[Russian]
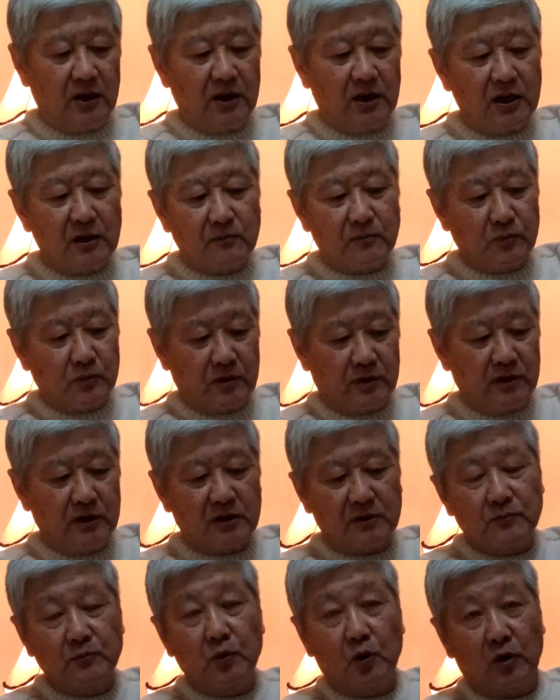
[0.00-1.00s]
Им,
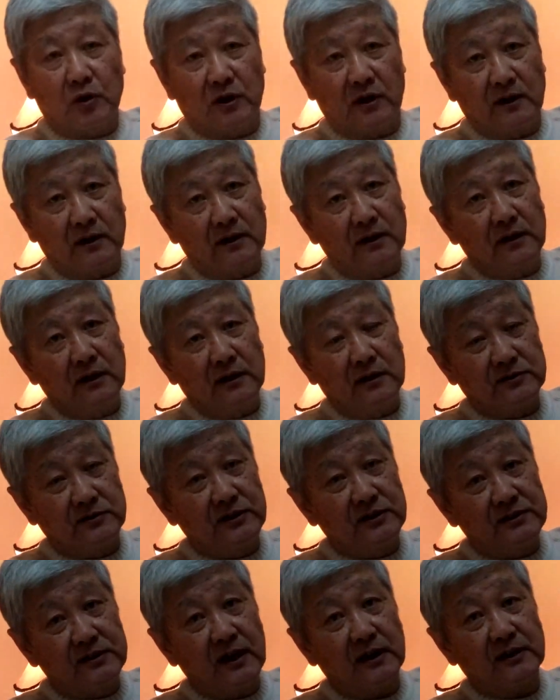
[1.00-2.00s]
их много, с
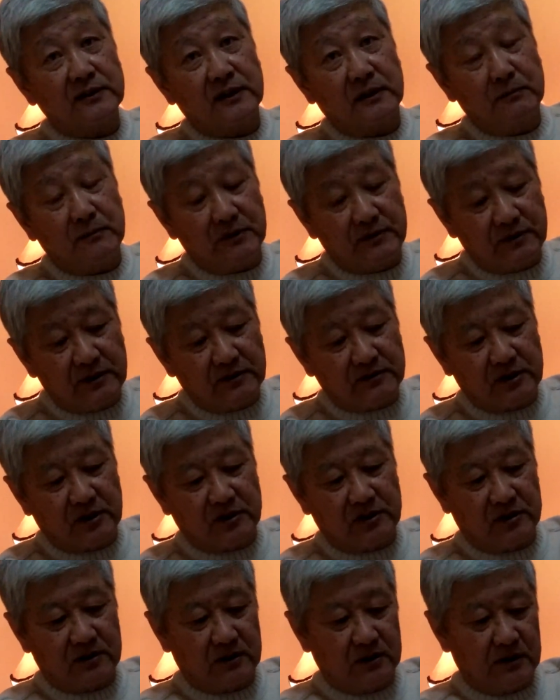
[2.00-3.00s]
десятками
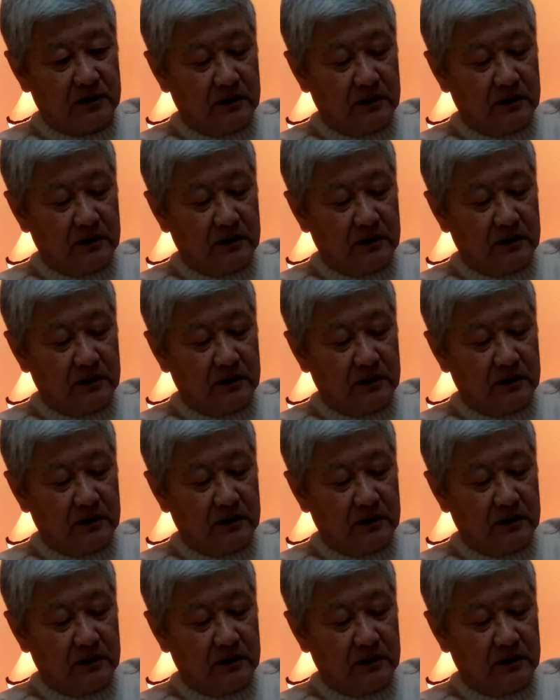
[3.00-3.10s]
тысяч